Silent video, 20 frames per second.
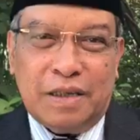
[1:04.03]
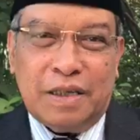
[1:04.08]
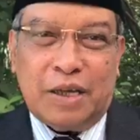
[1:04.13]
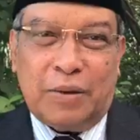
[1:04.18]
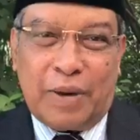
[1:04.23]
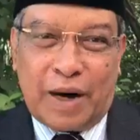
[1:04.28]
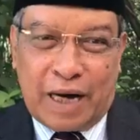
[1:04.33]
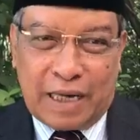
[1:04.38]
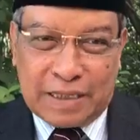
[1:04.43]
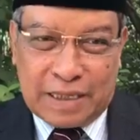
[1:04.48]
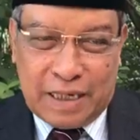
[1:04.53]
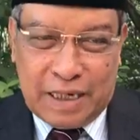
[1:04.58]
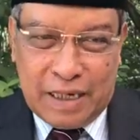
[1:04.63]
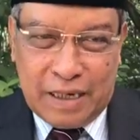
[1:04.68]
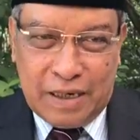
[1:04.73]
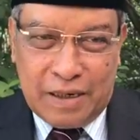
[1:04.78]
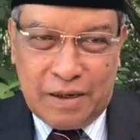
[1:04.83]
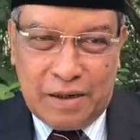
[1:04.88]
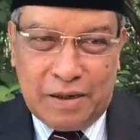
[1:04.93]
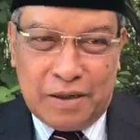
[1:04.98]
Terima kasih.
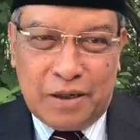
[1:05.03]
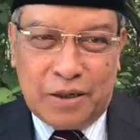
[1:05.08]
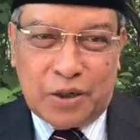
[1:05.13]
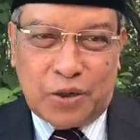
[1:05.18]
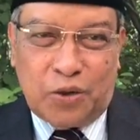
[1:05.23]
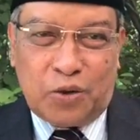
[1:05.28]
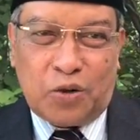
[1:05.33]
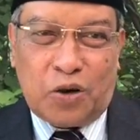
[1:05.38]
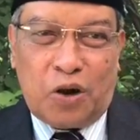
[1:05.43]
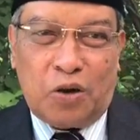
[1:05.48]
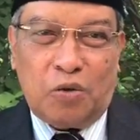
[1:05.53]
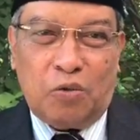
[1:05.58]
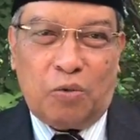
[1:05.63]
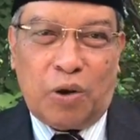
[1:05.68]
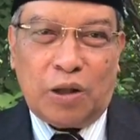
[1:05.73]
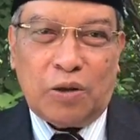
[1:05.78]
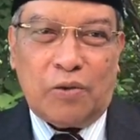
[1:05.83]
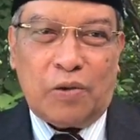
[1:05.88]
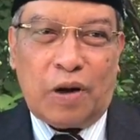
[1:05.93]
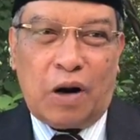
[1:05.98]
Syukron
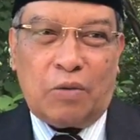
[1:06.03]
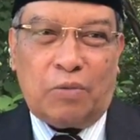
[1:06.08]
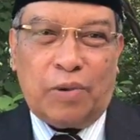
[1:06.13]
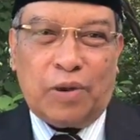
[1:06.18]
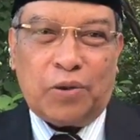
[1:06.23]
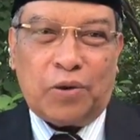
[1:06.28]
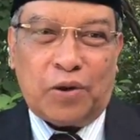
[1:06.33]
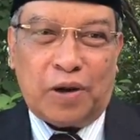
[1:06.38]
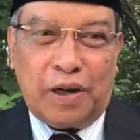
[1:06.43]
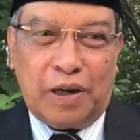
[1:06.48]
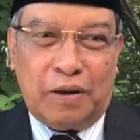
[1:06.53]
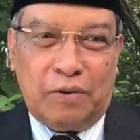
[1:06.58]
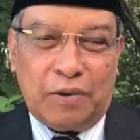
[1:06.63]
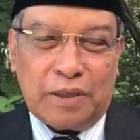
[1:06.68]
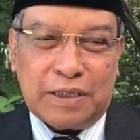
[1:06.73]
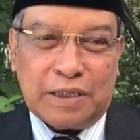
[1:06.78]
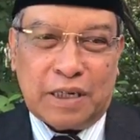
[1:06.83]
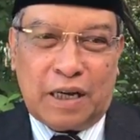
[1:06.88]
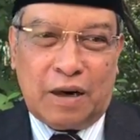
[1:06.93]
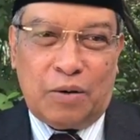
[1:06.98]

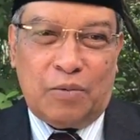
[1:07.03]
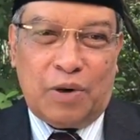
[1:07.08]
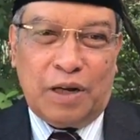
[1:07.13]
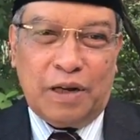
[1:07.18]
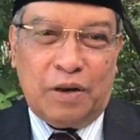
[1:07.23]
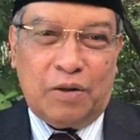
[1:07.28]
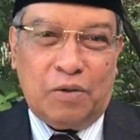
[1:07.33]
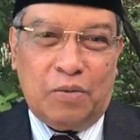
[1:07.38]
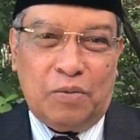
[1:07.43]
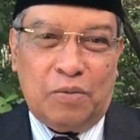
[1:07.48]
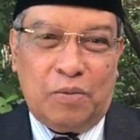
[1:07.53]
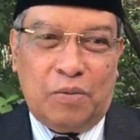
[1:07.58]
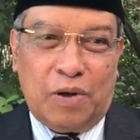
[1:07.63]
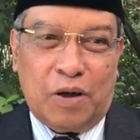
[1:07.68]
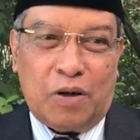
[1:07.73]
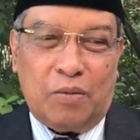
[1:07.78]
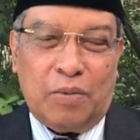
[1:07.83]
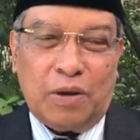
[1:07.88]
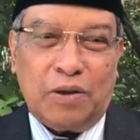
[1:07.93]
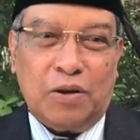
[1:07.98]
Wassalamualaikum
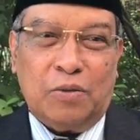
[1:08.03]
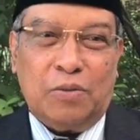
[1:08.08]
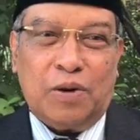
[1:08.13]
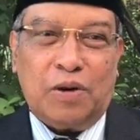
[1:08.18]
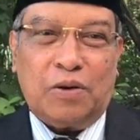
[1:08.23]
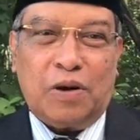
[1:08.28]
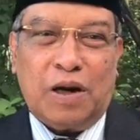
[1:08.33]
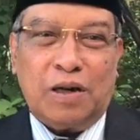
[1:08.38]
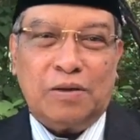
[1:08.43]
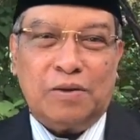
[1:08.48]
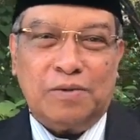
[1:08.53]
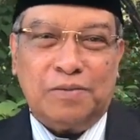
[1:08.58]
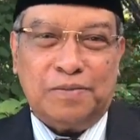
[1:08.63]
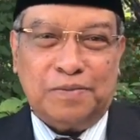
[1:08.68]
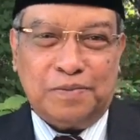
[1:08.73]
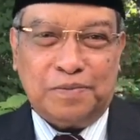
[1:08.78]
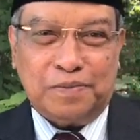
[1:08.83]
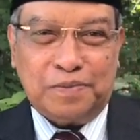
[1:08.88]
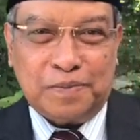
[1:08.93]
warahmatullahi wabarakatuh.